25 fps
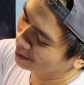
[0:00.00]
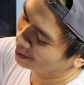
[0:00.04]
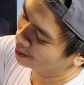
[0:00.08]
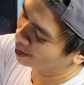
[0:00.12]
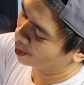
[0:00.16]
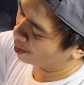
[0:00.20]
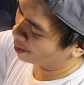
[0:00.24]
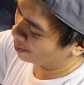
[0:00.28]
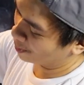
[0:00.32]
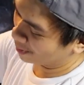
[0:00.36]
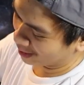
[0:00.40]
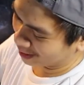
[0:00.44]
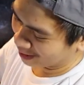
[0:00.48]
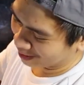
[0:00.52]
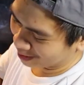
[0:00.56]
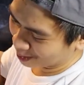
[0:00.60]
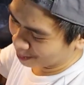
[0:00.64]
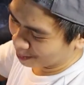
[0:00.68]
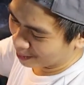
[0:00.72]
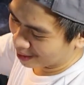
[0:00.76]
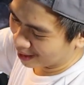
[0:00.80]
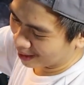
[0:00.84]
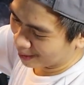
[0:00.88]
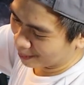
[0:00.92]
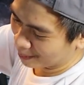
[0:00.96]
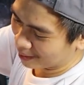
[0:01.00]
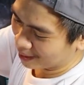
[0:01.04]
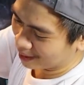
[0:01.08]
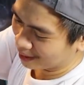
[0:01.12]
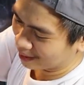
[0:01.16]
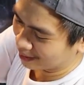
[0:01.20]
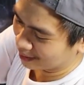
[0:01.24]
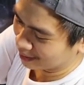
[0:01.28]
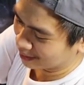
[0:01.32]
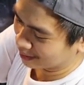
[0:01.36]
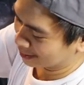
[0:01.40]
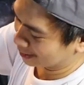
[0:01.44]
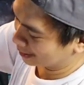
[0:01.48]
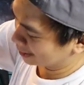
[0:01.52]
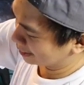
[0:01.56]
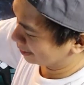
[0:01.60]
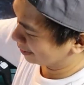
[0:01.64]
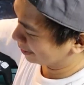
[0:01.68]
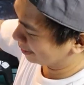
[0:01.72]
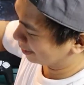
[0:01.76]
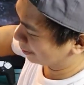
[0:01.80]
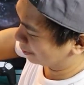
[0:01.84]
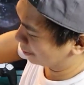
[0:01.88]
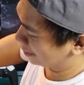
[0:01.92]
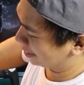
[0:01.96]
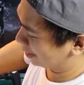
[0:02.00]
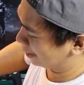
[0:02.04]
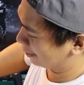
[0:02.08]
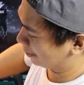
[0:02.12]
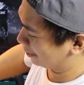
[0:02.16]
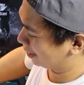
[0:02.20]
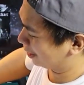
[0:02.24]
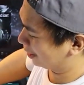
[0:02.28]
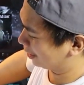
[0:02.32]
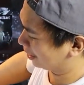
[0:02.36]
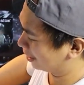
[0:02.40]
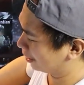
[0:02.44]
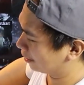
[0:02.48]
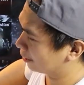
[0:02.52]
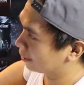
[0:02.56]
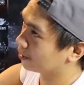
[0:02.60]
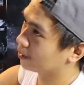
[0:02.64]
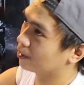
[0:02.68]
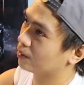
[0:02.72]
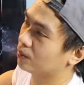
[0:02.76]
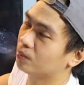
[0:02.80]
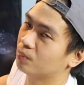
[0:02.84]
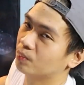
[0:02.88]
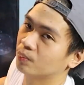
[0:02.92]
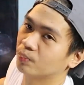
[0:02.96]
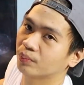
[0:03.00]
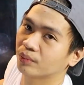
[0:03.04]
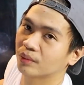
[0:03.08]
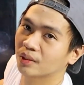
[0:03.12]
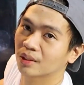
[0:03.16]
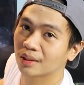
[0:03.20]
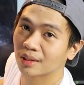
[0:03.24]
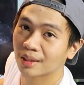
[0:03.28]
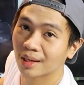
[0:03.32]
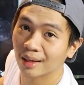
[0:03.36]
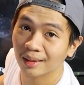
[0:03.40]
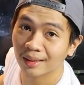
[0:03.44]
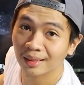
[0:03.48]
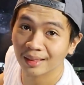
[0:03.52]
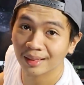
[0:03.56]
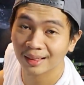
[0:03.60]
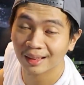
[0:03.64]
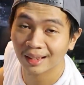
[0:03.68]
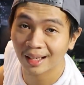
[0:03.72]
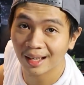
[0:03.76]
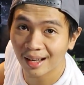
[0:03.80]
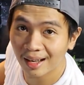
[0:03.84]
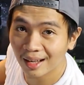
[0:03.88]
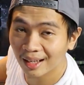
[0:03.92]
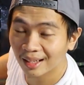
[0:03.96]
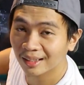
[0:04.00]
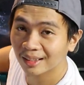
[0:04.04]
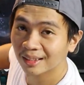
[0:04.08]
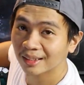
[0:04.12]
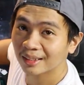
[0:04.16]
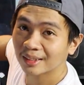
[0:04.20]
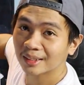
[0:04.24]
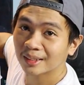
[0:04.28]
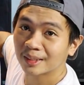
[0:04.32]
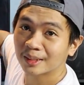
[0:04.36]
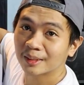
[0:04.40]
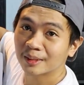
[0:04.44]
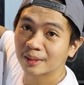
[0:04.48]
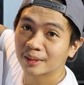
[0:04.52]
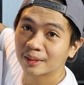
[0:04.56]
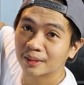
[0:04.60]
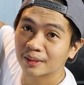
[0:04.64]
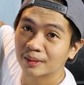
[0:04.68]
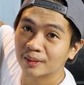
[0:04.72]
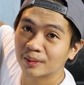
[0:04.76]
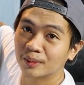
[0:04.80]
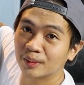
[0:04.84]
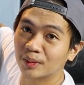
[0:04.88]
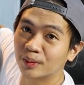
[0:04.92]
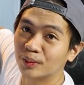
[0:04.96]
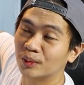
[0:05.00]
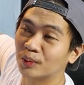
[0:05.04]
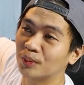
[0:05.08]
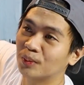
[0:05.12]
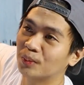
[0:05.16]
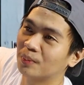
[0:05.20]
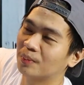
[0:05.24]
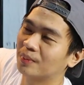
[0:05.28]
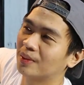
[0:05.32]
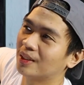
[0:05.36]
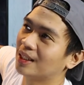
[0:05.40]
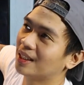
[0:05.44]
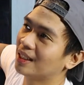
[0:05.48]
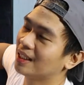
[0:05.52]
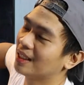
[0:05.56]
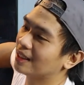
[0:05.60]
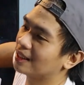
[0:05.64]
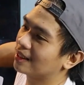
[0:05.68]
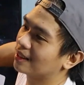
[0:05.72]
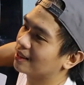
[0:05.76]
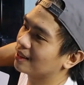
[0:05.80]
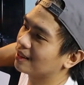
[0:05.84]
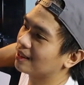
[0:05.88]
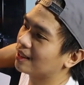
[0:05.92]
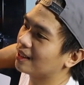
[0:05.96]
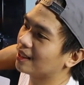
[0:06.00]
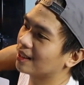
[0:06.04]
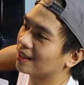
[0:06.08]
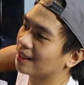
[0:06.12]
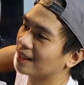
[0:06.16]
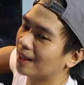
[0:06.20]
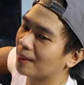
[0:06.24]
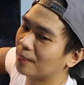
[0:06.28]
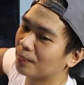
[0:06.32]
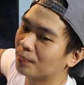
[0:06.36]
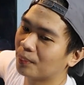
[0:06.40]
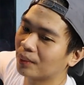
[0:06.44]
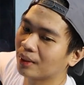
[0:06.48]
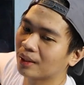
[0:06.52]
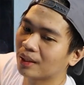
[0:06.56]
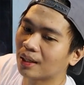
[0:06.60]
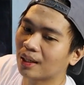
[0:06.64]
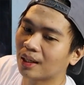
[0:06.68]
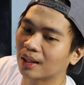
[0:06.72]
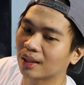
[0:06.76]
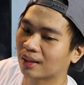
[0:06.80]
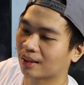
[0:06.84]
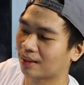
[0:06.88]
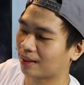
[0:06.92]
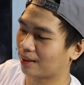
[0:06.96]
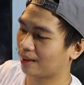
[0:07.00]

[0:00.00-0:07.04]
Oh, tumama. Tumama siya. Ganda! Oh my God! Ang bigat!